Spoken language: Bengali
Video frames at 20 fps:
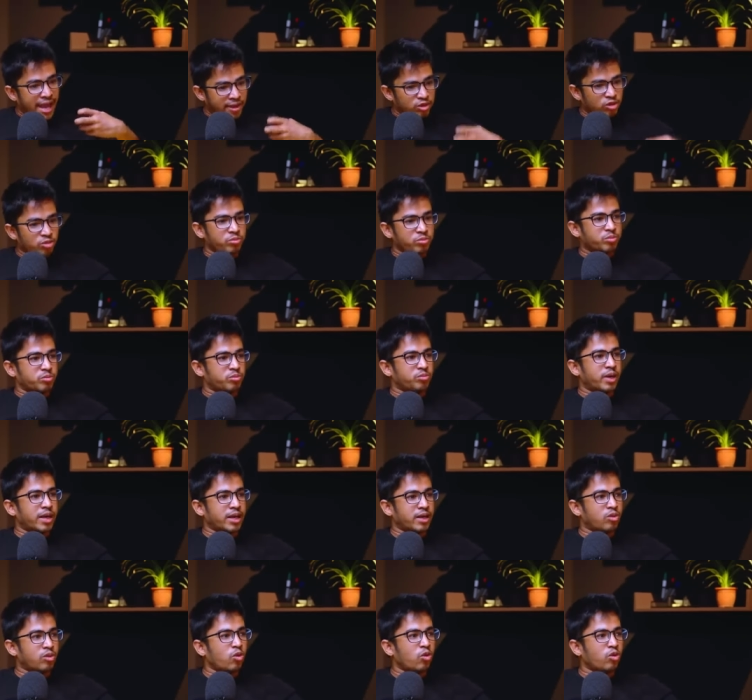একদম
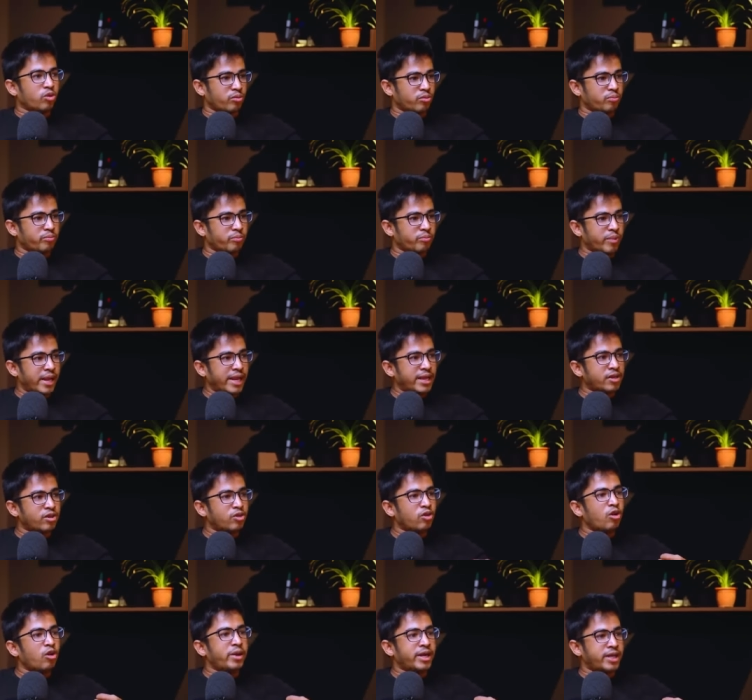মানে কোর মেইন
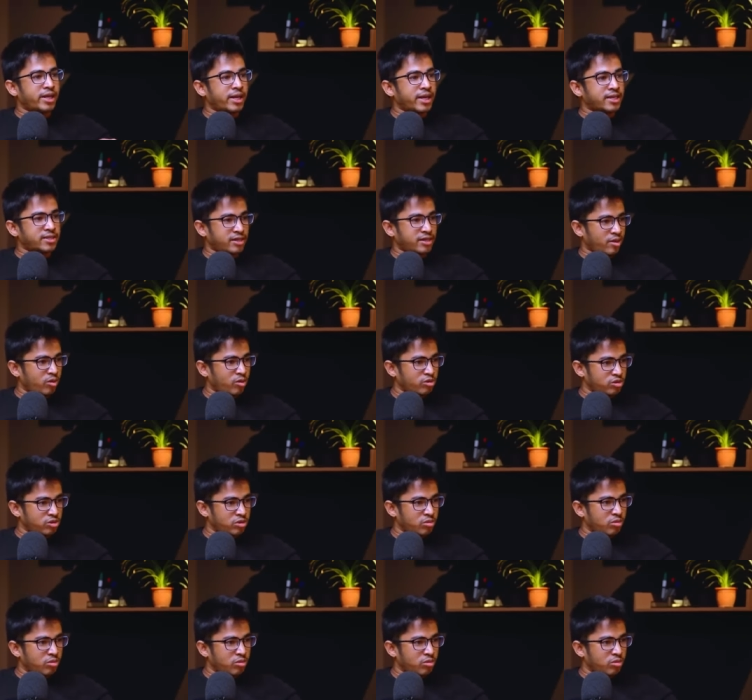র ম্যাটেরিয়ালস টেকনোলজি